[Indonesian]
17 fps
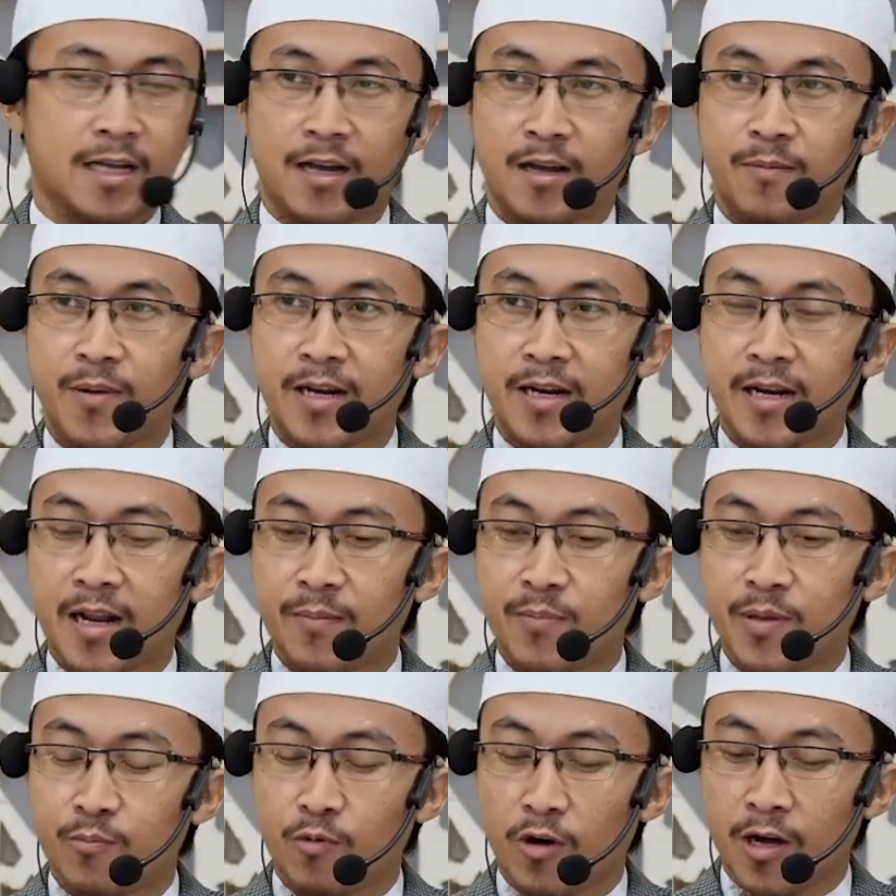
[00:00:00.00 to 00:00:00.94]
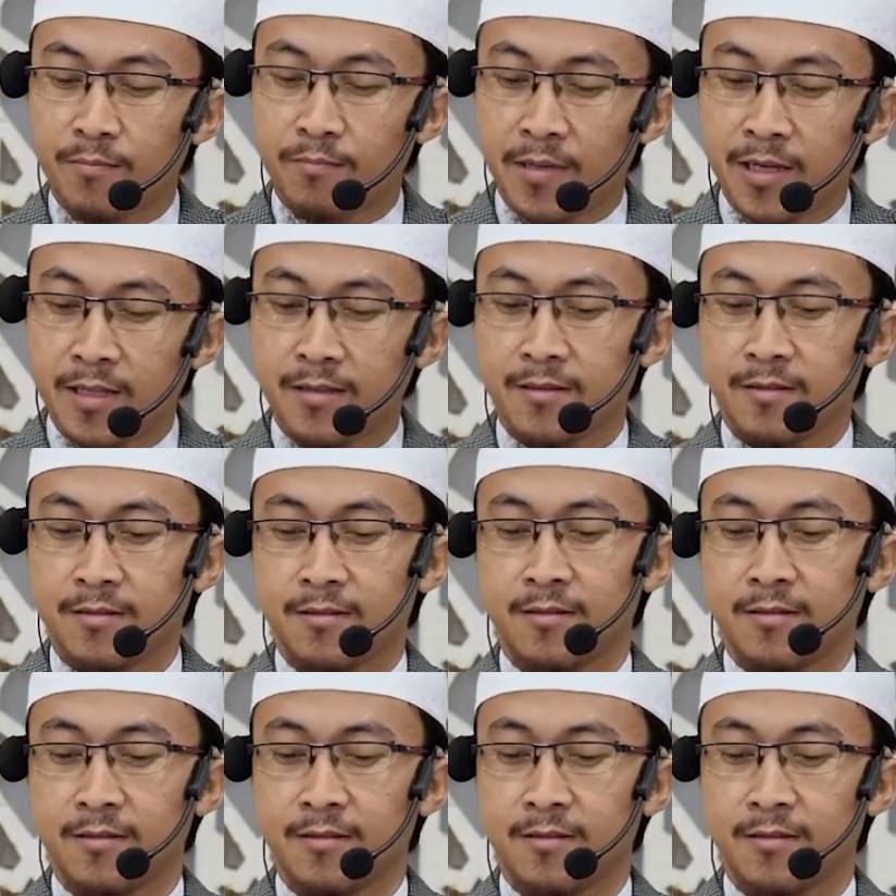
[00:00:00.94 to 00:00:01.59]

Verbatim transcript: Sahabat Nabi Muhammad